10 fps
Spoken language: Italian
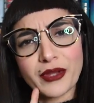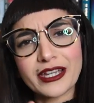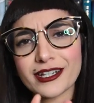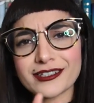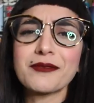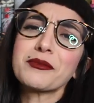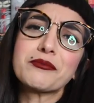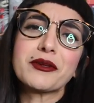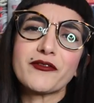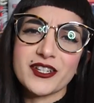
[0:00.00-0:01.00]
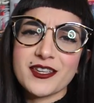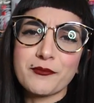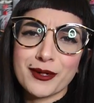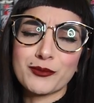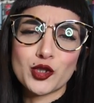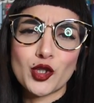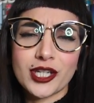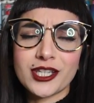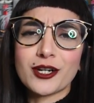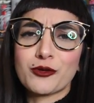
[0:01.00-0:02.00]
in realtà realtà mi, mi, fa sempre molto
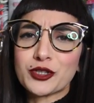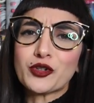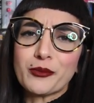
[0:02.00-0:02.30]
ridere quando